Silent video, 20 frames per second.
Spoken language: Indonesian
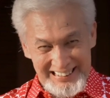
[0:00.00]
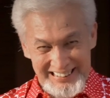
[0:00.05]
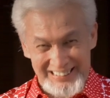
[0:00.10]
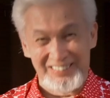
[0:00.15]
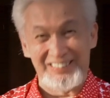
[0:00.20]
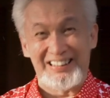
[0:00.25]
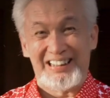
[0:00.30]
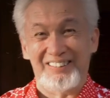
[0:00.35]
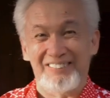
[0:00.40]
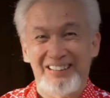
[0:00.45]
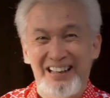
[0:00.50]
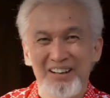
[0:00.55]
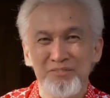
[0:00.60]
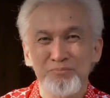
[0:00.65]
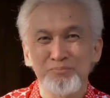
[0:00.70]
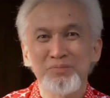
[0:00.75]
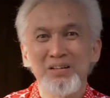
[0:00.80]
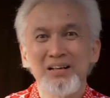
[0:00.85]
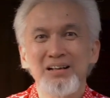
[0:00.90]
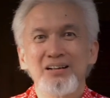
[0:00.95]
Oke, oke.
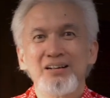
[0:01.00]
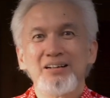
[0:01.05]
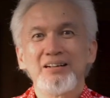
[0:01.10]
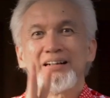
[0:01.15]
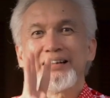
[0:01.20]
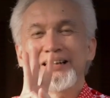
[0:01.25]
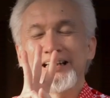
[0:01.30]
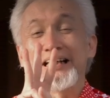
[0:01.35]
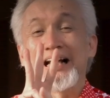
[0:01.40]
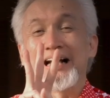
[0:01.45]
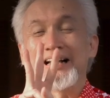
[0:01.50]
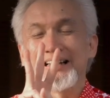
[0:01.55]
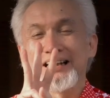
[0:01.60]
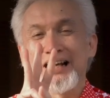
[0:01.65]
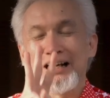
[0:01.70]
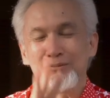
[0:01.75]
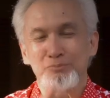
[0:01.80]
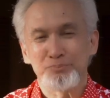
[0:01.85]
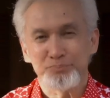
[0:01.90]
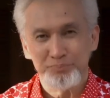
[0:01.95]
Tiga,
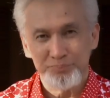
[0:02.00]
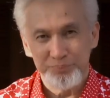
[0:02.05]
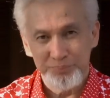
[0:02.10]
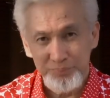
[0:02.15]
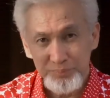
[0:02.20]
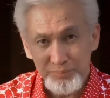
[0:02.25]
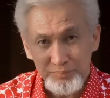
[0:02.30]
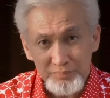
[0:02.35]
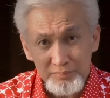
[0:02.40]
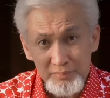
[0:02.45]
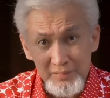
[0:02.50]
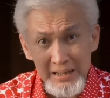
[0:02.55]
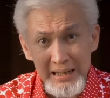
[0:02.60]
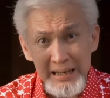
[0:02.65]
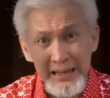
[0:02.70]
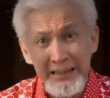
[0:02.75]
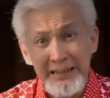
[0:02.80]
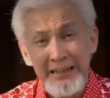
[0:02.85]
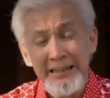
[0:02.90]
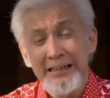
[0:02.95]
tiga.
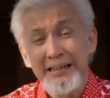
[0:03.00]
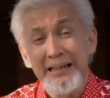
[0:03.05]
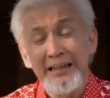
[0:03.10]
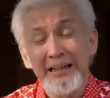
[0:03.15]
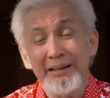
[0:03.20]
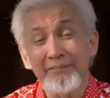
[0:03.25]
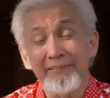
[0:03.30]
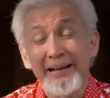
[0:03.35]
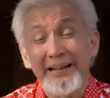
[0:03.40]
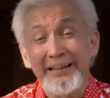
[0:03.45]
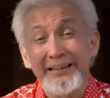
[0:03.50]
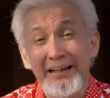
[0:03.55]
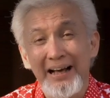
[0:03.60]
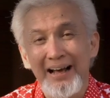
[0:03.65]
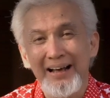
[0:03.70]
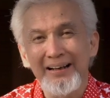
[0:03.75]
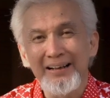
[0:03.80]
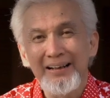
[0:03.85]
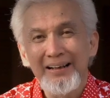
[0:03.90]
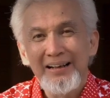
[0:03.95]
Ini
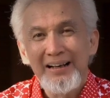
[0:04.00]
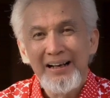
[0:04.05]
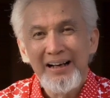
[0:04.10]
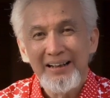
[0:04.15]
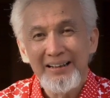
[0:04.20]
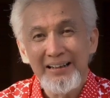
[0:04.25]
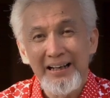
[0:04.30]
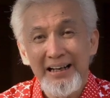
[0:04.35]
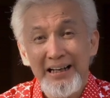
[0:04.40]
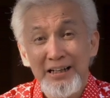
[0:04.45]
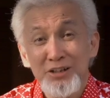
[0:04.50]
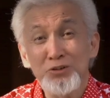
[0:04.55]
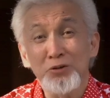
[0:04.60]
diriwayatkan dari